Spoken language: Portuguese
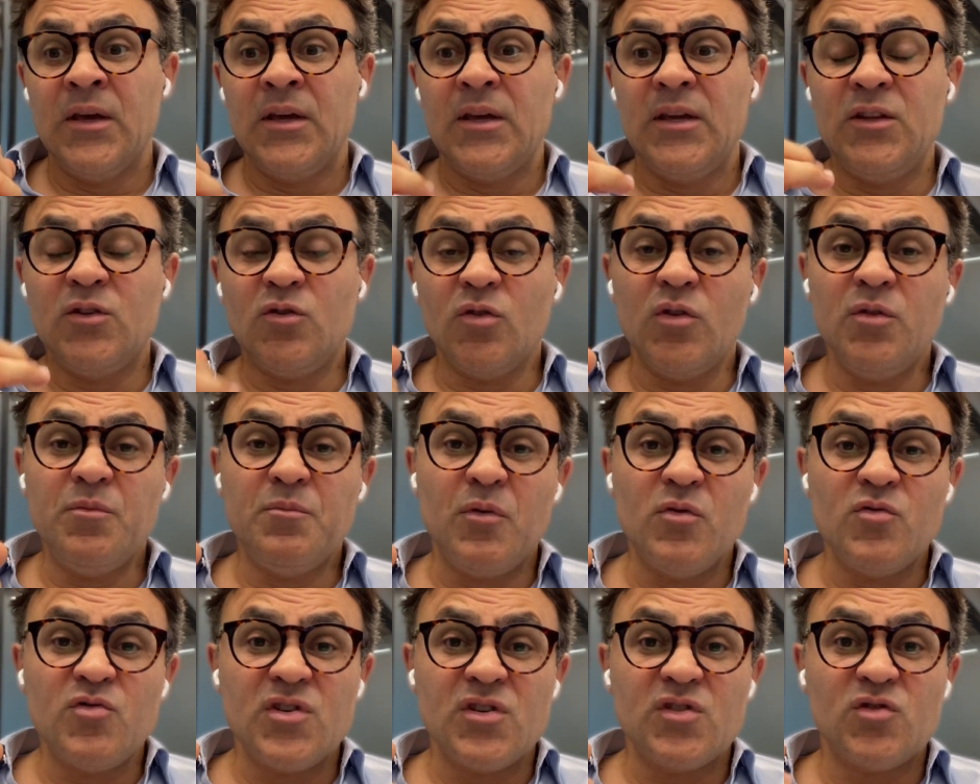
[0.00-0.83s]
E todo
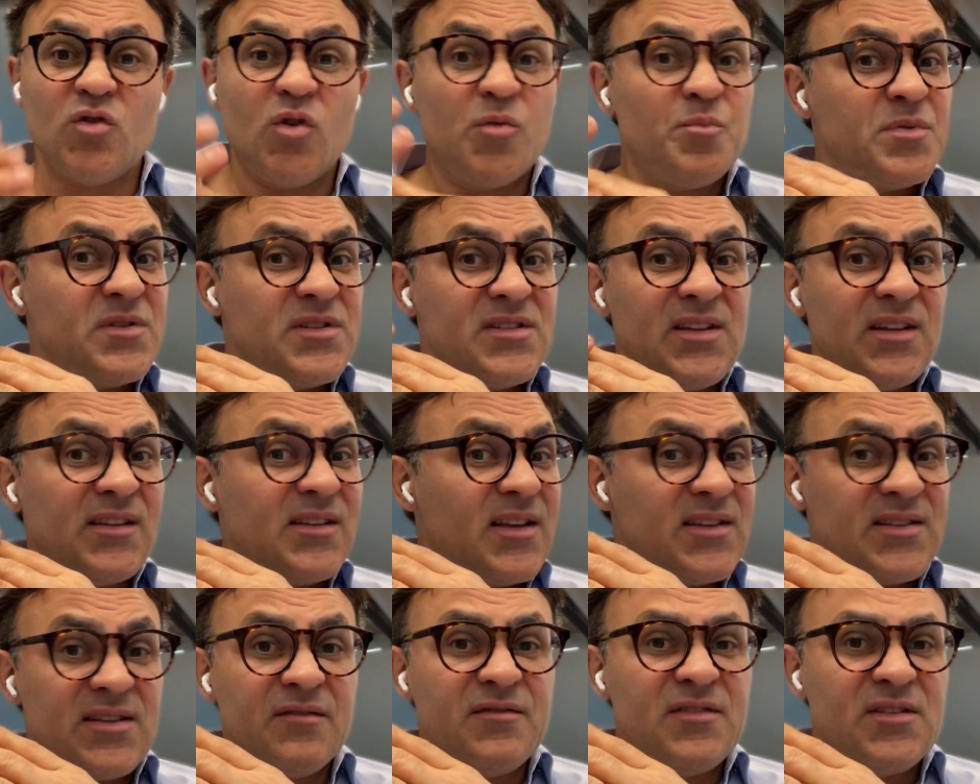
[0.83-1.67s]
bom gestor precisa
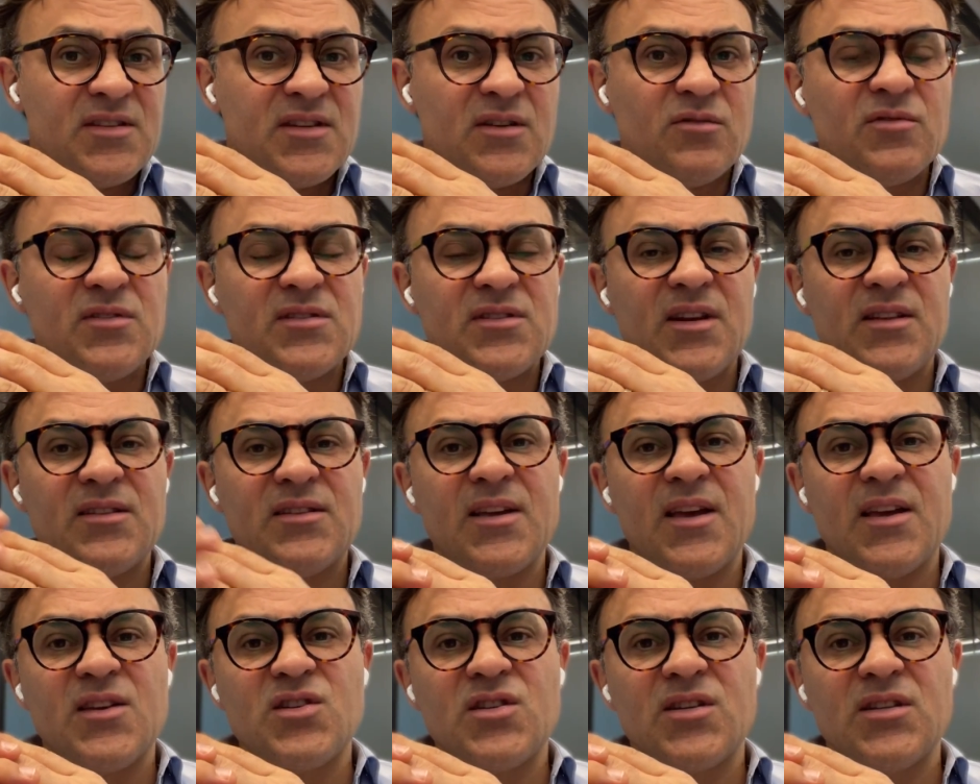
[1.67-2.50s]
ter essa visão
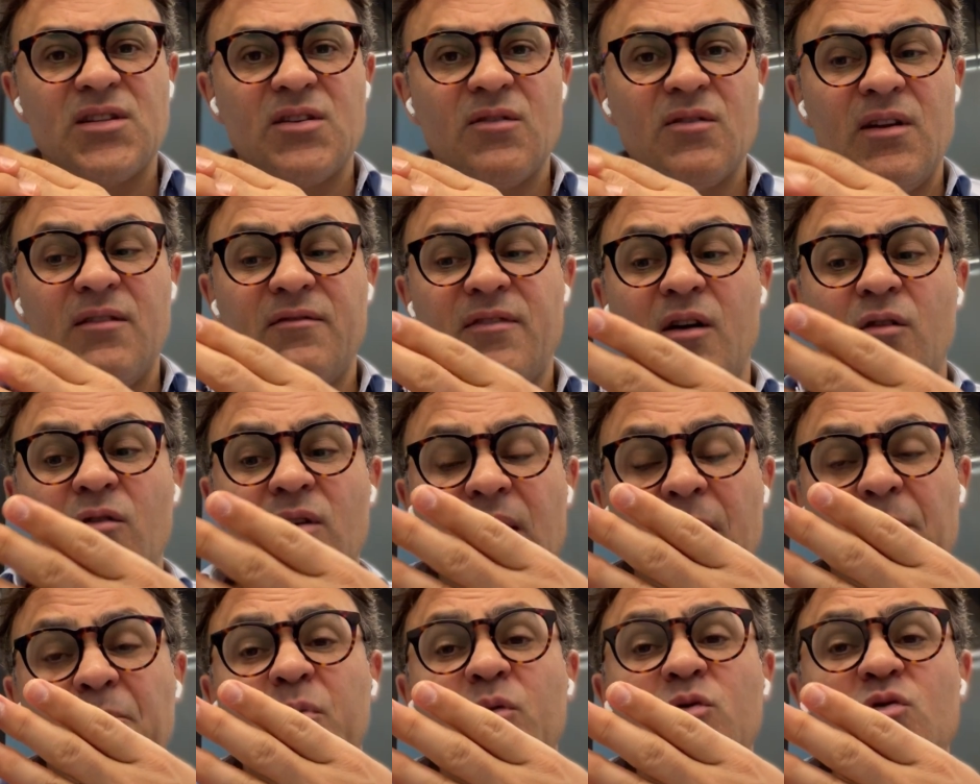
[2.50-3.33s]
estratégica. Então ele vai
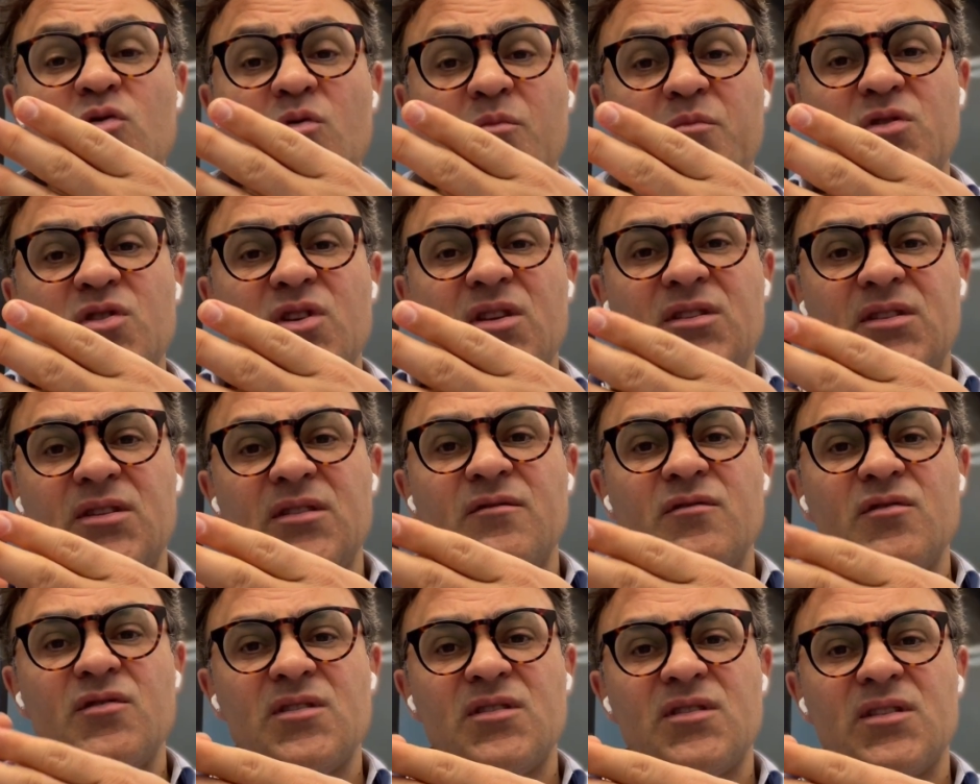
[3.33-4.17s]
olhar para os
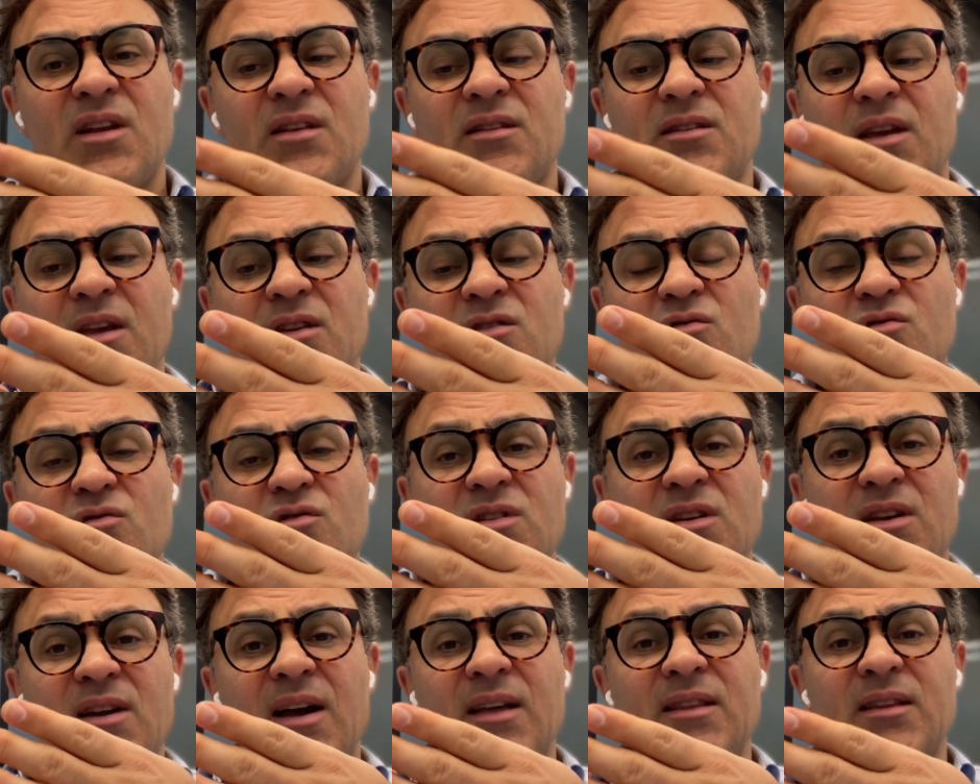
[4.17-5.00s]
objetivos estratégicos
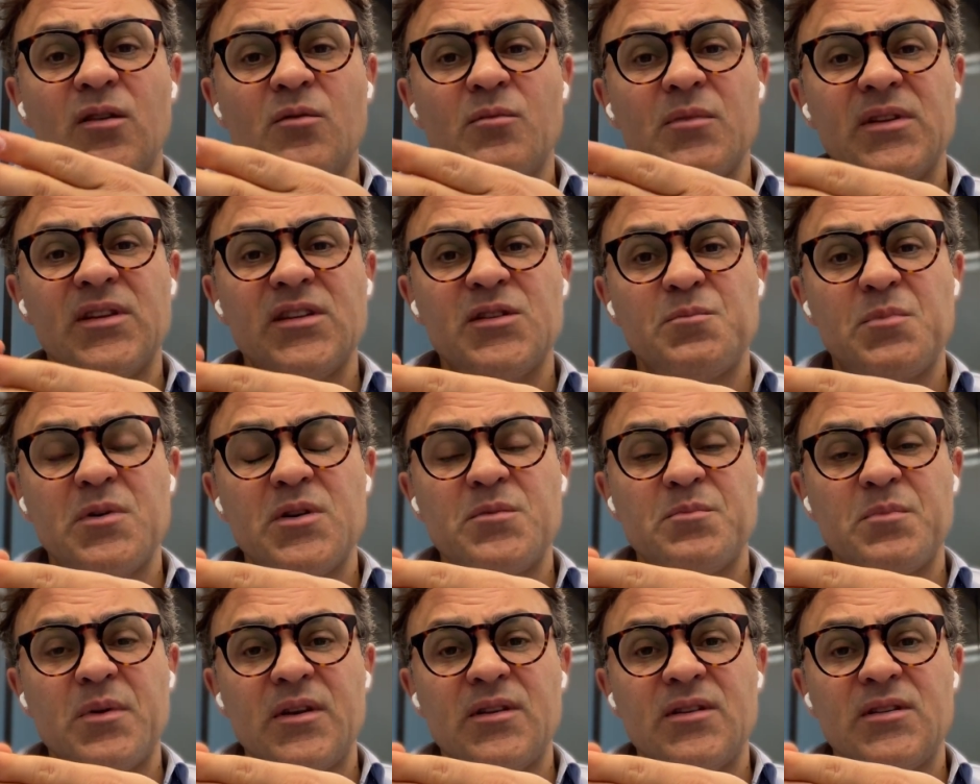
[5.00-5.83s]
de cada uma das
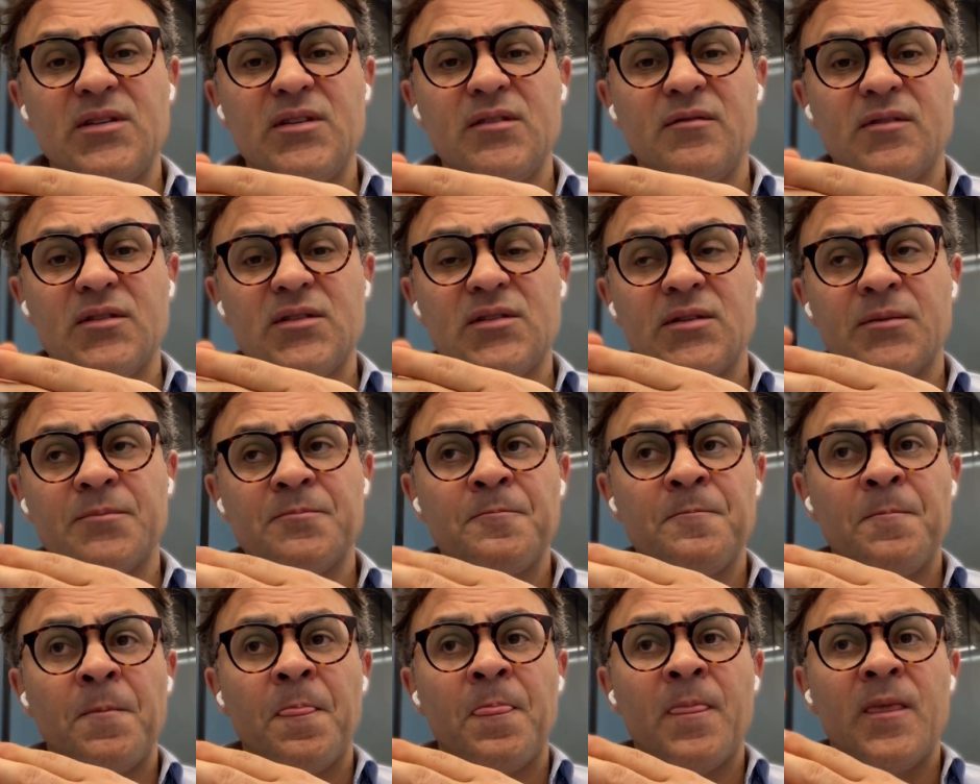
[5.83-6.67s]
perspectivas
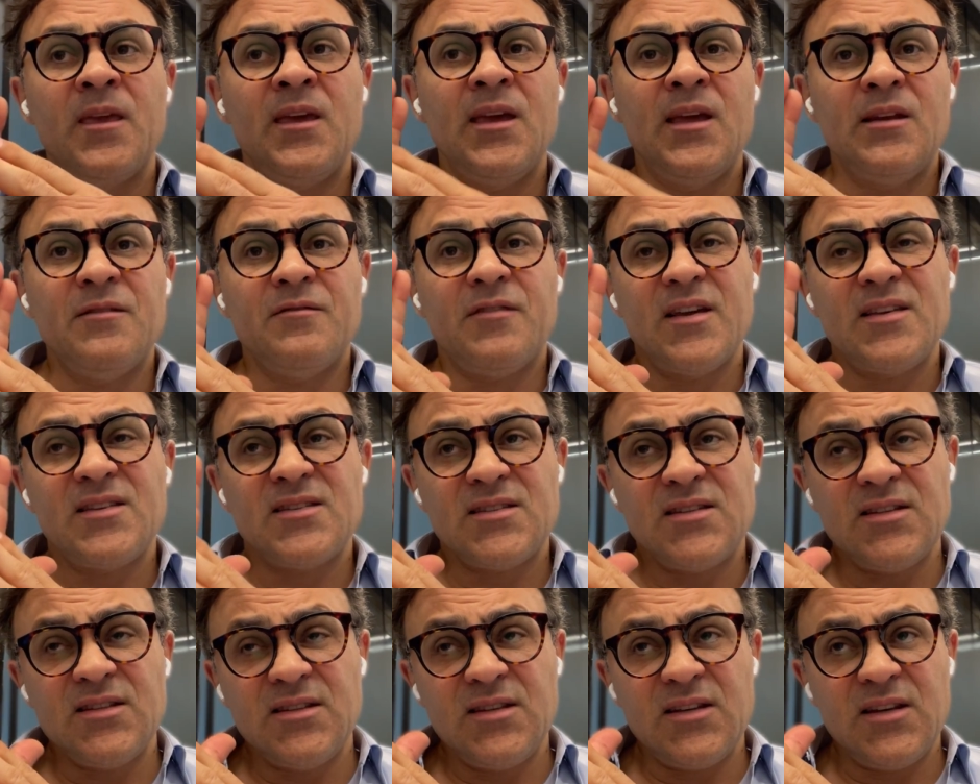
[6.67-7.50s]
e ele vai
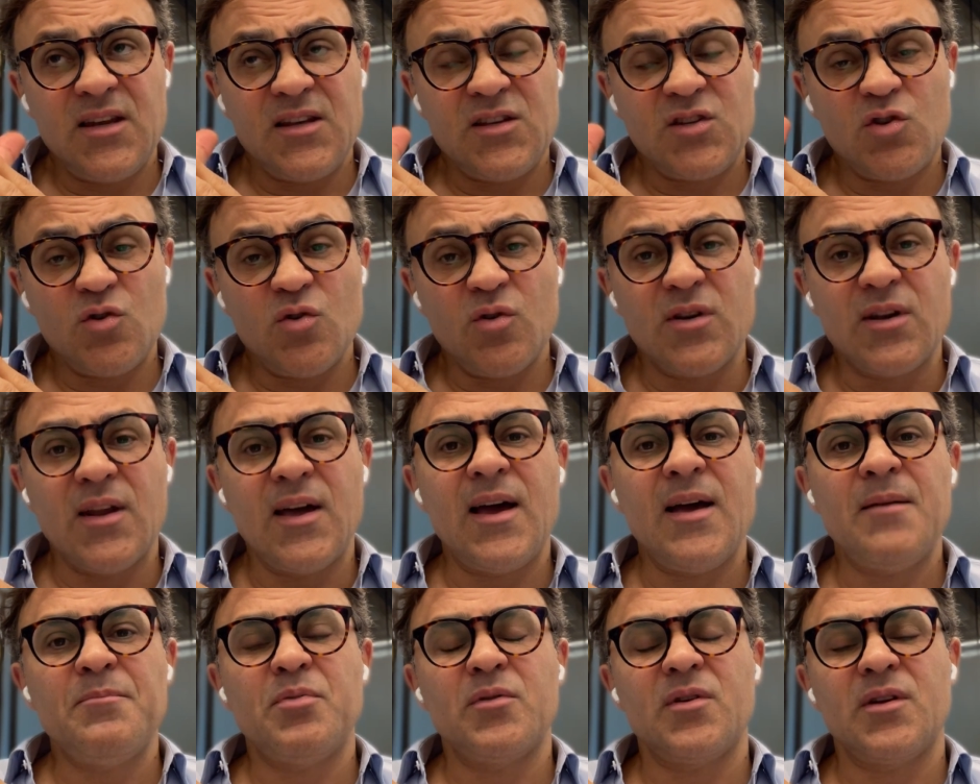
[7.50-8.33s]
se
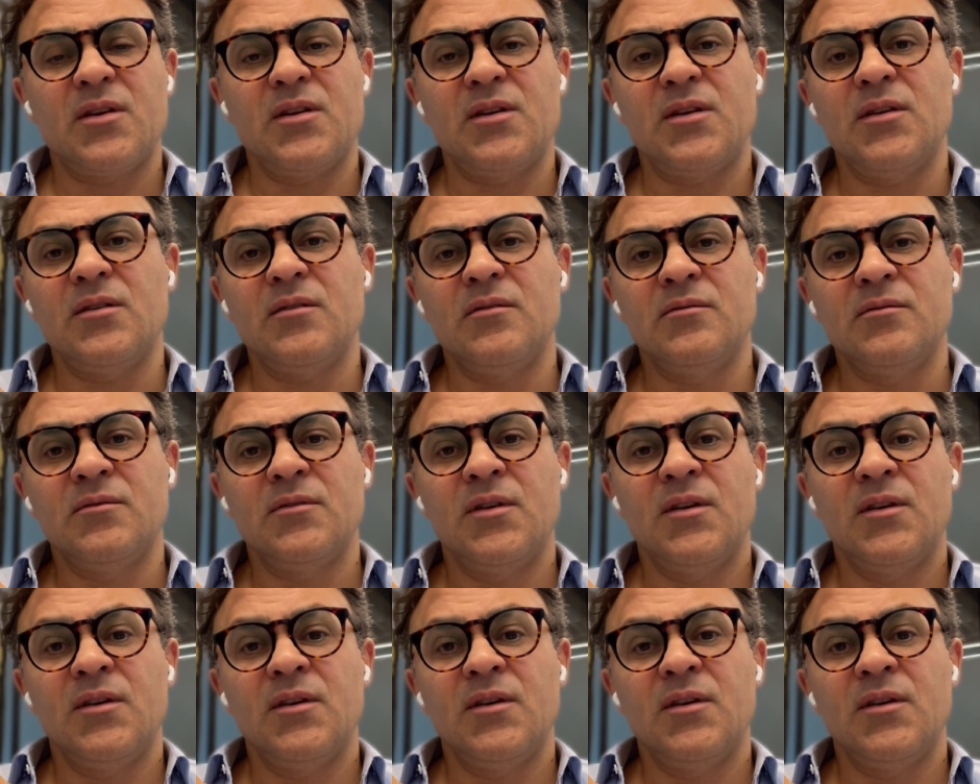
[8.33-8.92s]
direcionar por aquilo.